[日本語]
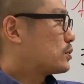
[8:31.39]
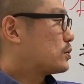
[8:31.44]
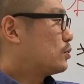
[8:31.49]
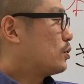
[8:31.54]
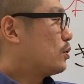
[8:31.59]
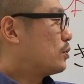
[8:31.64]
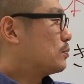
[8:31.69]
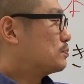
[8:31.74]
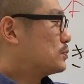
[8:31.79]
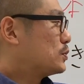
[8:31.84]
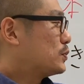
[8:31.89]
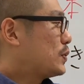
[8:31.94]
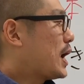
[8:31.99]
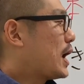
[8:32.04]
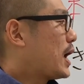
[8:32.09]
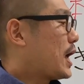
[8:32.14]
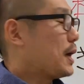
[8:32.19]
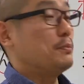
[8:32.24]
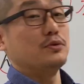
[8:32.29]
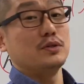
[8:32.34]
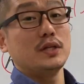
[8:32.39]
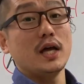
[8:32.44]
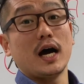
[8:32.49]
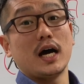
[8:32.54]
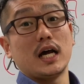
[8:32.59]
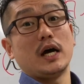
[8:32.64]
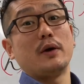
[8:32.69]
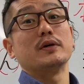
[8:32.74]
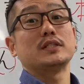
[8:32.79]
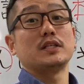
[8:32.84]
のんは M で
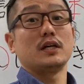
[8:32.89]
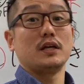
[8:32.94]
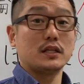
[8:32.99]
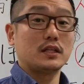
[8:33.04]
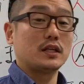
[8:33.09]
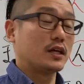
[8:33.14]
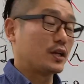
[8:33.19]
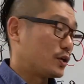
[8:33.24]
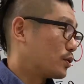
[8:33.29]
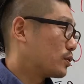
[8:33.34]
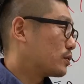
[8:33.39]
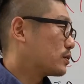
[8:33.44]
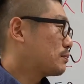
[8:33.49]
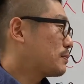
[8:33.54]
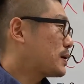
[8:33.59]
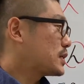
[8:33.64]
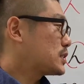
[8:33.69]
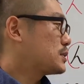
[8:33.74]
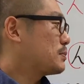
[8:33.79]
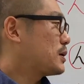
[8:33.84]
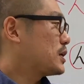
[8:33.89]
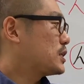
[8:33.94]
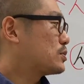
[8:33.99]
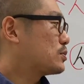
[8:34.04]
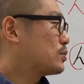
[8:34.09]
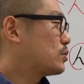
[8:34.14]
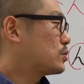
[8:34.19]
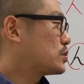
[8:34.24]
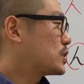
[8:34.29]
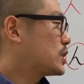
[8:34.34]
表されてるよ。つまり
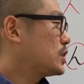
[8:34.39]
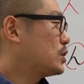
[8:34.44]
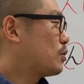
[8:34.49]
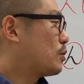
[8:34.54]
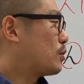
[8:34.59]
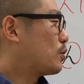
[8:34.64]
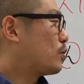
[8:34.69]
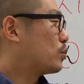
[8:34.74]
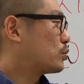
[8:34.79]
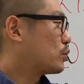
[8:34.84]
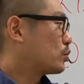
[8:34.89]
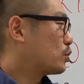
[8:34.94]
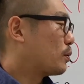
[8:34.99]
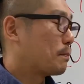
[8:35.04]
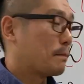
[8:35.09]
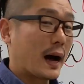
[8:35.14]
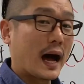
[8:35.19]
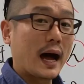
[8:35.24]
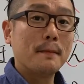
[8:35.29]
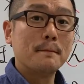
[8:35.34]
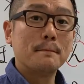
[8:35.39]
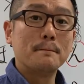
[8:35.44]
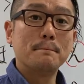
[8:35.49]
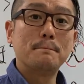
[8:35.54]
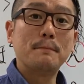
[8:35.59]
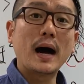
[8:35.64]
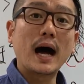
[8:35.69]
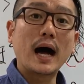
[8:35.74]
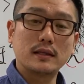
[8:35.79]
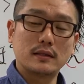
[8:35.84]
その次の音のば、
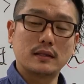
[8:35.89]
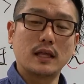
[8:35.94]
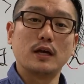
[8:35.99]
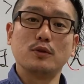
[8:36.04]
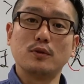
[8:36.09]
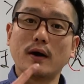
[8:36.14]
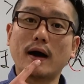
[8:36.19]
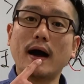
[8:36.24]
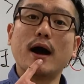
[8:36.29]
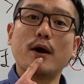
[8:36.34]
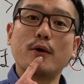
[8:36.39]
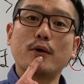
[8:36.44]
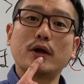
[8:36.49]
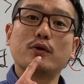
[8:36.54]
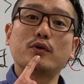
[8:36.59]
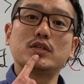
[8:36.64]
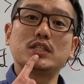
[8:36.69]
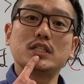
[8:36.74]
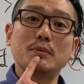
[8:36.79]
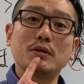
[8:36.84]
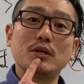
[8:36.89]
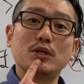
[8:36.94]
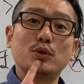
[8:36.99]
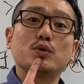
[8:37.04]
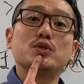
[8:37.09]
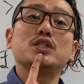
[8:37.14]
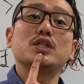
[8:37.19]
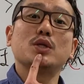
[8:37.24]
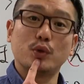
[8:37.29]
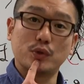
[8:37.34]
ばっていうのが、これ唇
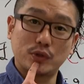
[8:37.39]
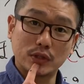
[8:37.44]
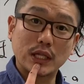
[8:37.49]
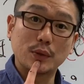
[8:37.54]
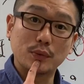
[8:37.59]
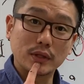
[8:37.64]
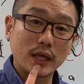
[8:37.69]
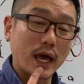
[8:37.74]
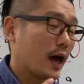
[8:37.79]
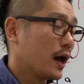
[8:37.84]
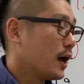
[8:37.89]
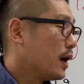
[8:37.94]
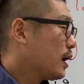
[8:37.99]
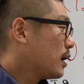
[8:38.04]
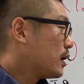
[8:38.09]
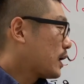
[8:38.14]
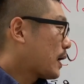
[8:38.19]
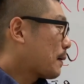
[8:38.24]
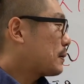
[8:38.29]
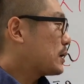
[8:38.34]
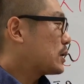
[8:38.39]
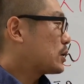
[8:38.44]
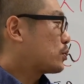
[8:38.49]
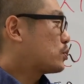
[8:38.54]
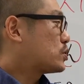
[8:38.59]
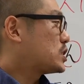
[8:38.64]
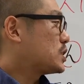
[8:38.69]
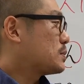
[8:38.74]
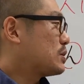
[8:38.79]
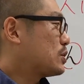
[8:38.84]
閉じる音なので、やっぱり
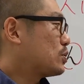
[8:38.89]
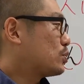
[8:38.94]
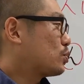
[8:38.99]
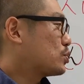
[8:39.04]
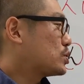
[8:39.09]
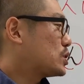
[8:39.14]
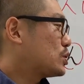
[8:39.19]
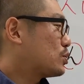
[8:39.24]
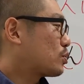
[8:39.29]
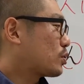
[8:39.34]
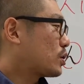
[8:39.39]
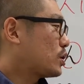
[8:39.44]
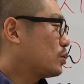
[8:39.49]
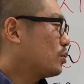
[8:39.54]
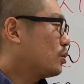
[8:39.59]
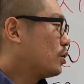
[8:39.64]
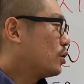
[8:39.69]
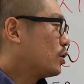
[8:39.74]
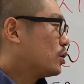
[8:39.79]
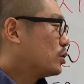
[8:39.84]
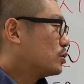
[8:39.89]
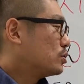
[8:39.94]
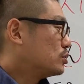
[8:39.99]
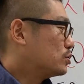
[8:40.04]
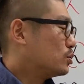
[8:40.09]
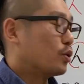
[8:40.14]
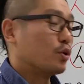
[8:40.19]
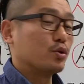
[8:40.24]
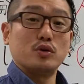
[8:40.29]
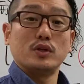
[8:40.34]
唇閉じる時の
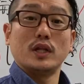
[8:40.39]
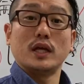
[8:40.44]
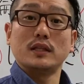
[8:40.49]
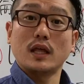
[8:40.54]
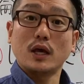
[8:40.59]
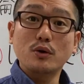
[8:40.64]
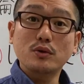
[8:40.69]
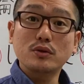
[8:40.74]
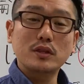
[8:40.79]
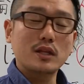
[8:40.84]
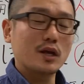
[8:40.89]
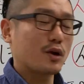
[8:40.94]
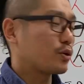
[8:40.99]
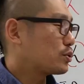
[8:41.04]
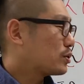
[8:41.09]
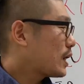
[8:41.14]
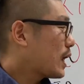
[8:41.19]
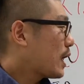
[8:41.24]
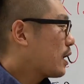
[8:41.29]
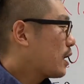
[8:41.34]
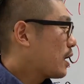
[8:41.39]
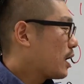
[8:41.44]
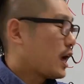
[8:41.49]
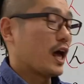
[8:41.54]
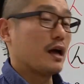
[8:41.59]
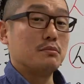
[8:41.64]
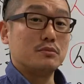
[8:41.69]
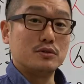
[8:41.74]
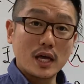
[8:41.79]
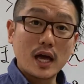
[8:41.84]
うの音なんだよっていうことで、
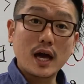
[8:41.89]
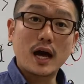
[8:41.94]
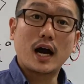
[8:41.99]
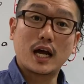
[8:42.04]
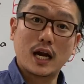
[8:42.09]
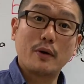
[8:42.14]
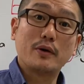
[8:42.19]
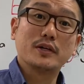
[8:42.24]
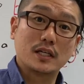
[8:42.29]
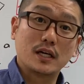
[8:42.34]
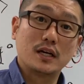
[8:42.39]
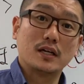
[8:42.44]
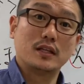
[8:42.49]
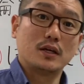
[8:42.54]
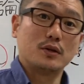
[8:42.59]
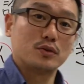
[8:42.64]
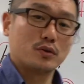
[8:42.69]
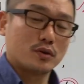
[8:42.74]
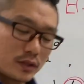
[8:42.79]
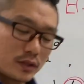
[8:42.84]
M で表されてると。